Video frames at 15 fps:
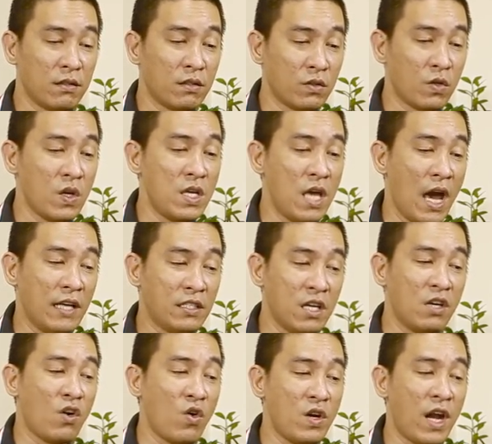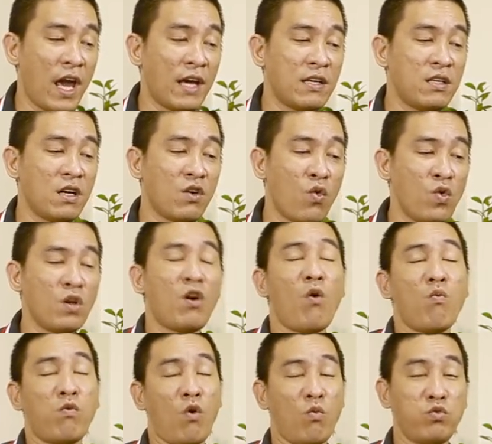tuy dễ sinh rối ren nhưng cuối
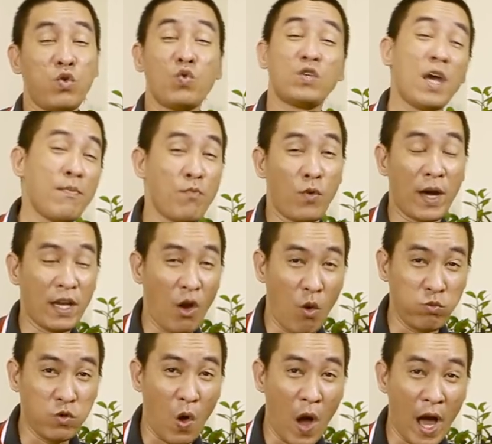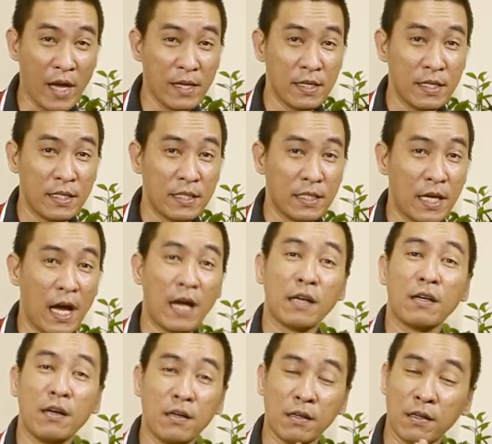cùng cũng thu xếp một cách ổn thỏa ha
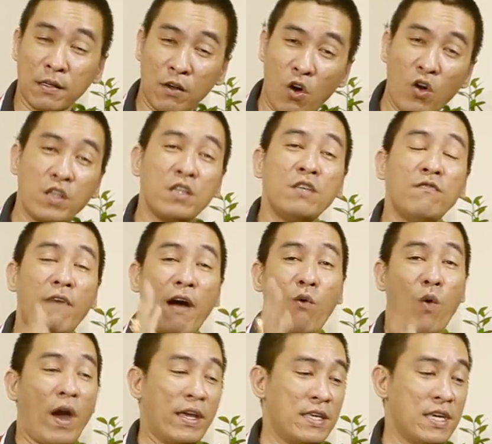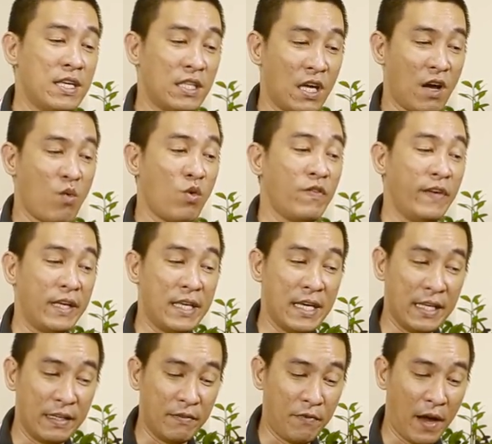đừng có dính vào ngoại duyên thì không có thiệt
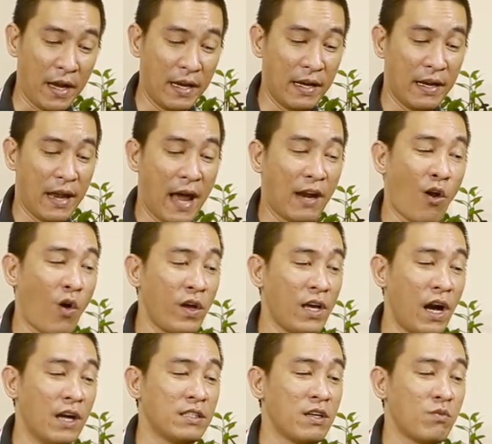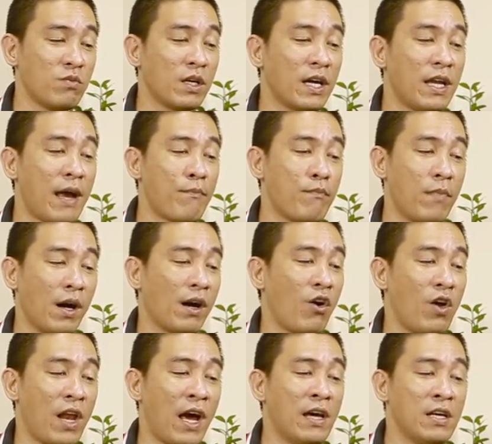gì phải đáng nói ở trong những cái năm mà
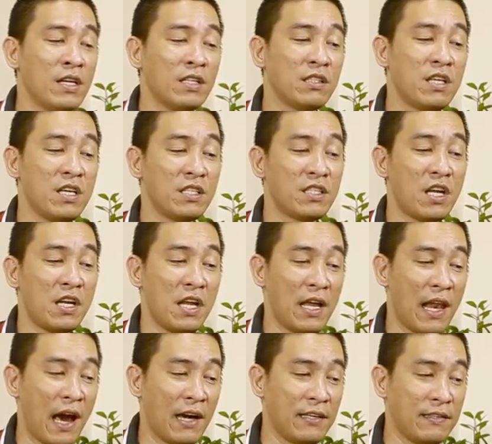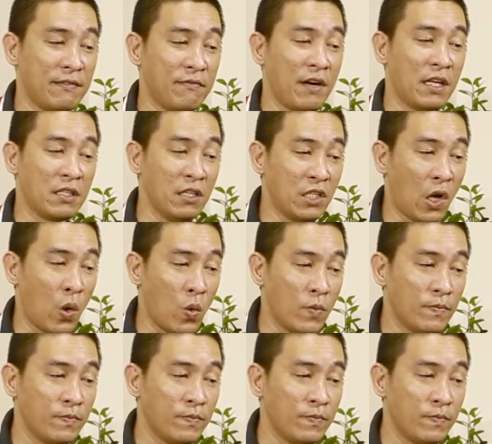gọi là thiên sinh địa lợi về tứ trụ